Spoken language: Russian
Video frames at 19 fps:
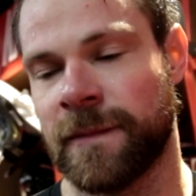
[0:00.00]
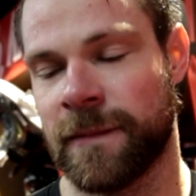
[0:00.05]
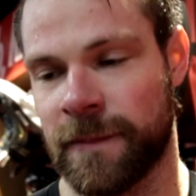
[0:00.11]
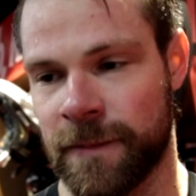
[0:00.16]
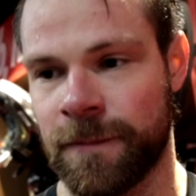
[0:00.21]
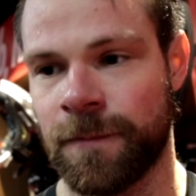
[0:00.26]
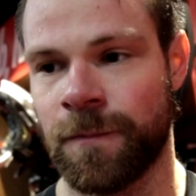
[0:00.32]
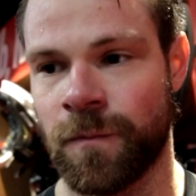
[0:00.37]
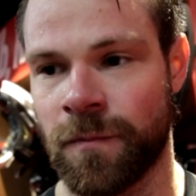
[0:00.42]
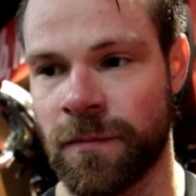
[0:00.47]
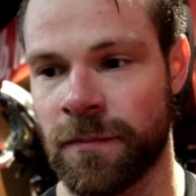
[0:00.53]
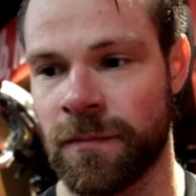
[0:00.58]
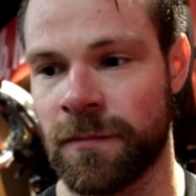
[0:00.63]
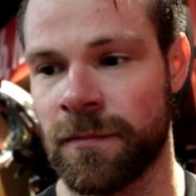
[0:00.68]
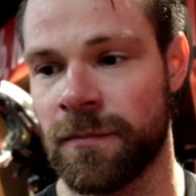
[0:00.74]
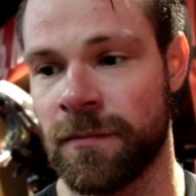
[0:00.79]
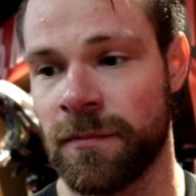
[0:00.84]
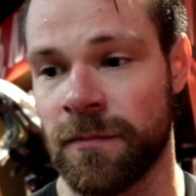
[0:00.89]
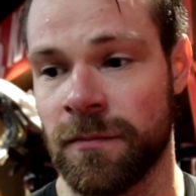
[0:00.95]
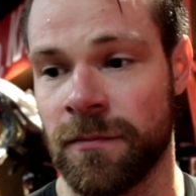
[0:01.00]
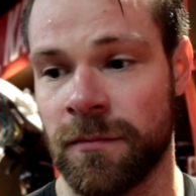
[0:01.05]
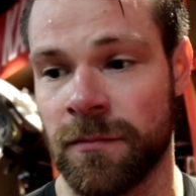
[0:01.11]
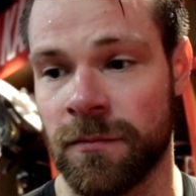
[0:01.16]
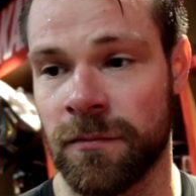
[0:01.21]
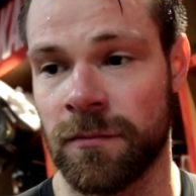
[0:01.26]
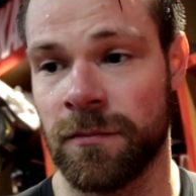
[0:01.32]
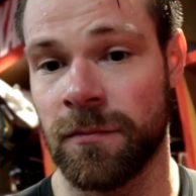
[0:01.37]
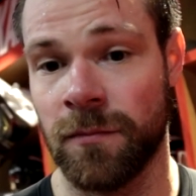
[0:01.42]
Действительно было мало
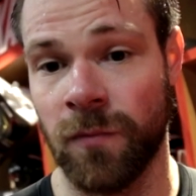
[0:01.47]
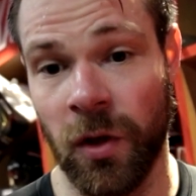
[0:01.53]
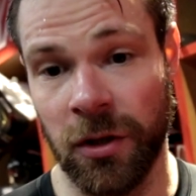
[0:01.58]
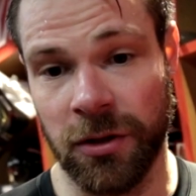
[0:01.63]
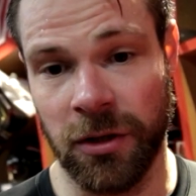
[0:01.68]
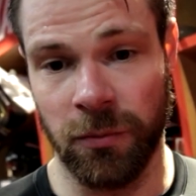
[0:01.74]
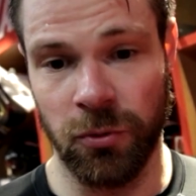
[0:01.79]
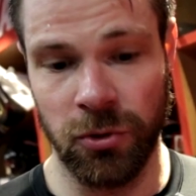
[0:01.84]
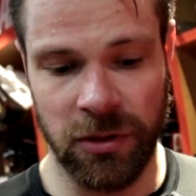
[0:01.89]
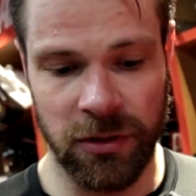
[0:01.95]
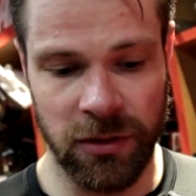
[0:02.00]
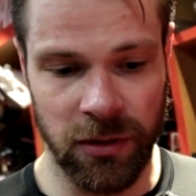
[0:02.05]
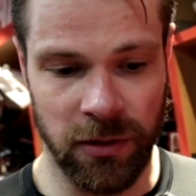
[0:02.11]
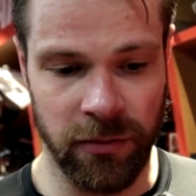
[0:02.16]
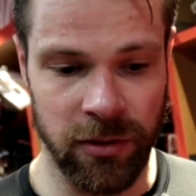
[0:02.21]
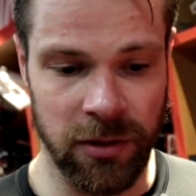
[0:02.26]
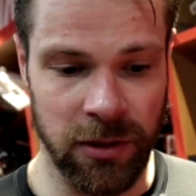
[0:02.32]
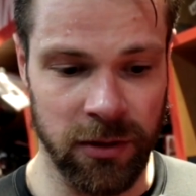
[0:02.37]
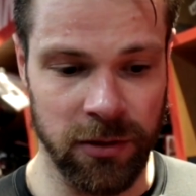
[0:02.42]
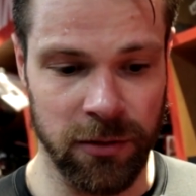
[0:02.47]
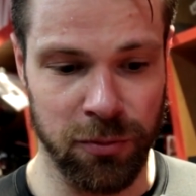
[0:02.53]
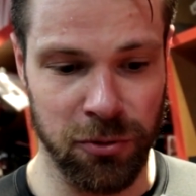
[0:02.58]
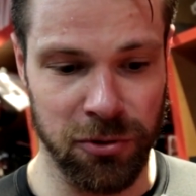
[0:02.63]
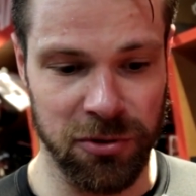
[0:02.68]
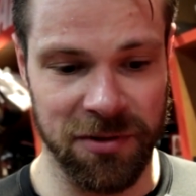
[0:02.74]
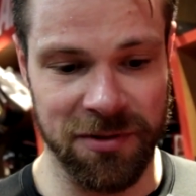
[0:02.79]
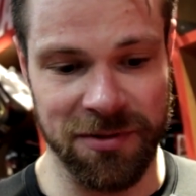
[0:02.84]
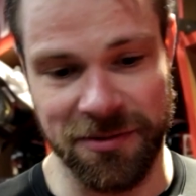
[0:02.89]
работы? Нет, работы хватало,
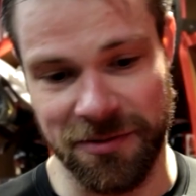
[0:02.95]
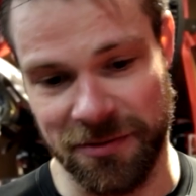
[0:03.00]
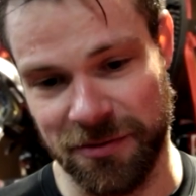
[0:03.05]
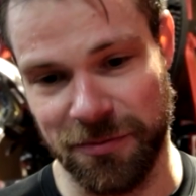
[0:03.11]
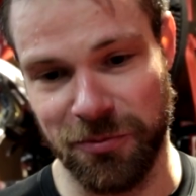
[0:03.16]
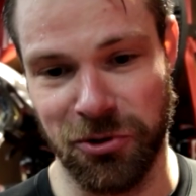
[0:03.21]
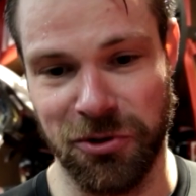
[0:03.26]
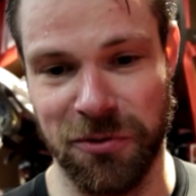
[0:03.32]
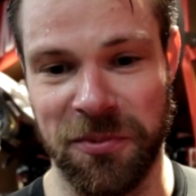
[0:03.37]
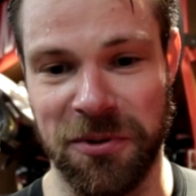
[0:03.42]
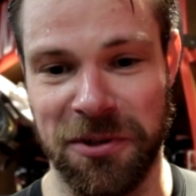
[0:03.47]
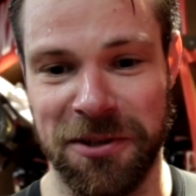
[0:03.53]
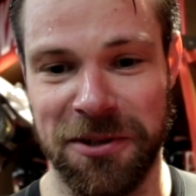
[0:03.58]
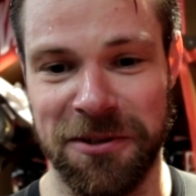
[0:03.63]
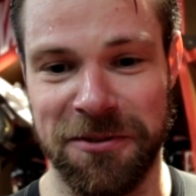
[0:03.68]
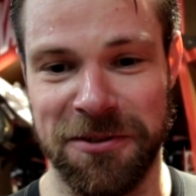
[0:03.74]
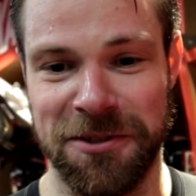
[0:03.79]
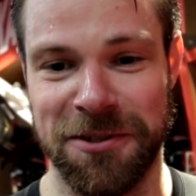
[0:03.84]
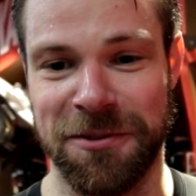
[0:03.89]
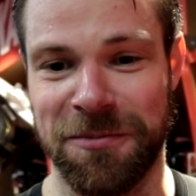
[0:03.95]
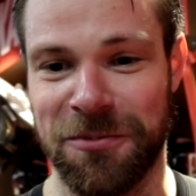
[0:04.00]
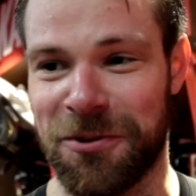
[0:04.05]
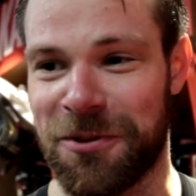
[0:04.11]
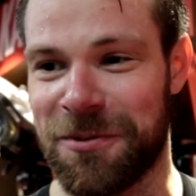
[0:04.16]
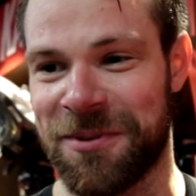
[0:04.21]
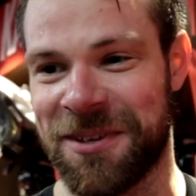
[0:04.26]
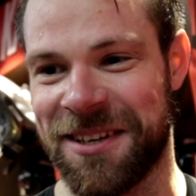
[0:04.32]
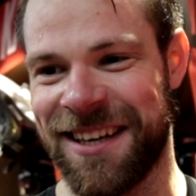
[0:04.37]
просто после перерыва сел
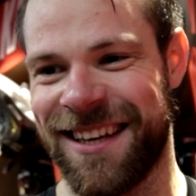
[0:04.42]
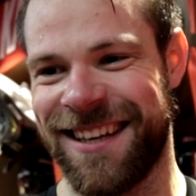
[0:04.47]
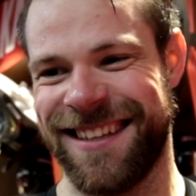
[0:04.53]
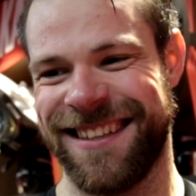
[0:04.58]
много пока.